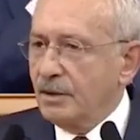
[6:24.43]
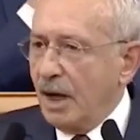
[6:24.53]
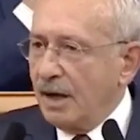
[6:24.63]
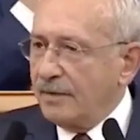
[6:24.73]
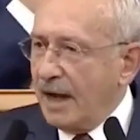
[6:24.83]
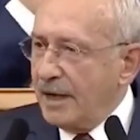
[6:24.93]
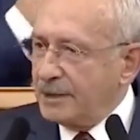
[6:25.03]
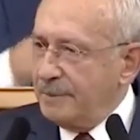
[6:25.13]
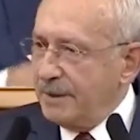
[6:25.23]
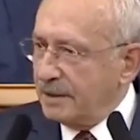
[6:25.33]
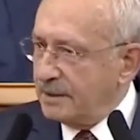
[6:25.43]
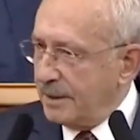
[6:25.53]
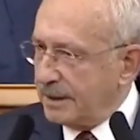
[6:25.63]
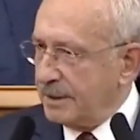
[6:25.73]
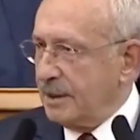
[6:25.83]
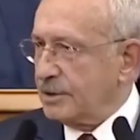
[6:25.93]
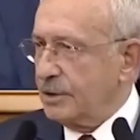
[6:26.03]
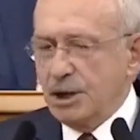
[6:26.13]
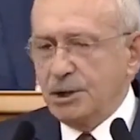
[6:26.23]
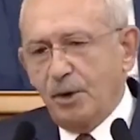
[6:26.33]
kavga etme dedim arkadaş.
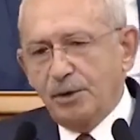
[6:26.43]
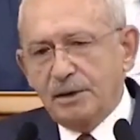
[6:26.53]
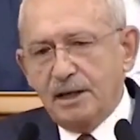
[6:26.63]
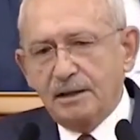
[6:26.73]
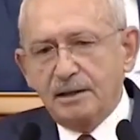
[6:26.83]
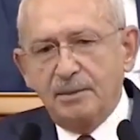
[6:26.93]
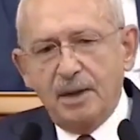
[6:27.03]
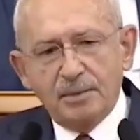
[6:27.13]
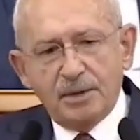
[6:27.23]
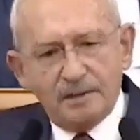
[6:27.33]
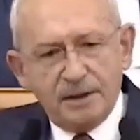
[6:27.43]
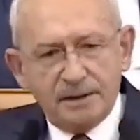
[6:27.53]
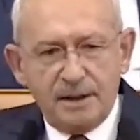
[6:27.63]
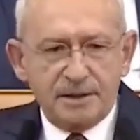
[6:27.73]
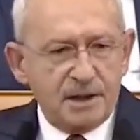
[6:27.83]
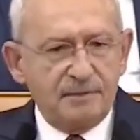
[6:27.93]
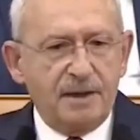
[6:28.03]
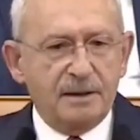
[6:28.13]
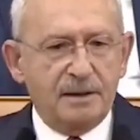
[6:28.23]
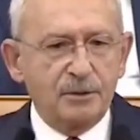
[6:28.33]
İç politikada tamam kavga ederiz
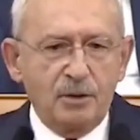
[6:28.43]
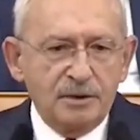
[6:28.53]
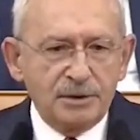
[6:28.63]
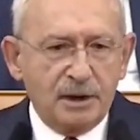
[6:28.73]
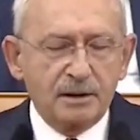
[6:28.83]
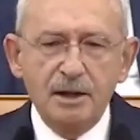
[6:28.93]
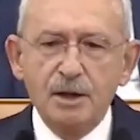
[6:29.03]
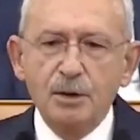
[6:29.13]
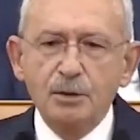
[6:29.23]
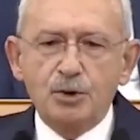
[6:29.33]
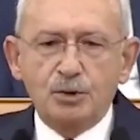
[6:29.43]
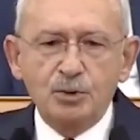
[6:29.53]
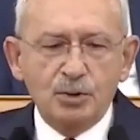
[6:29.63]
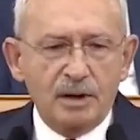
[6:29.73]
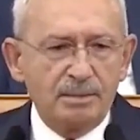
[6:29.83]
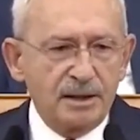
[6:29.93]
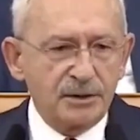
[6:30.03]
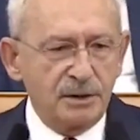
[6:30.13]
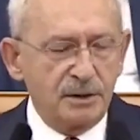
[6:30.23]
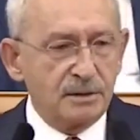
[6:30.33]
eyvallah. Ne olacak? Üç gün sonra
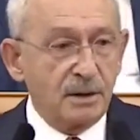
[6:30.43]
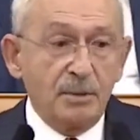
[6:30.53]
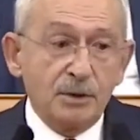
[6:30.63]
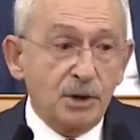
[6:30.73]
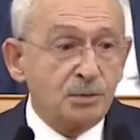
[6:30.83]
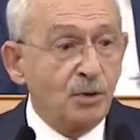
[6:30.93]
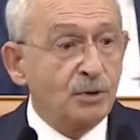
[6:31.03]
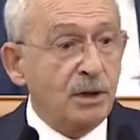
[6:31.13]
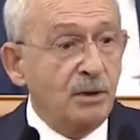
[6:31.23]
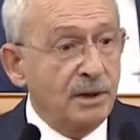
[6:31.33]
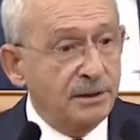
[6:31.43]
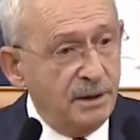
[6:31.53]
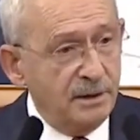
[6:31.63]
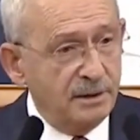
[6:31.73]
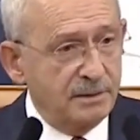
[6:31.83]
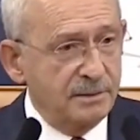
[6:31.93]
barışırız. Ama dış politika öyle değil.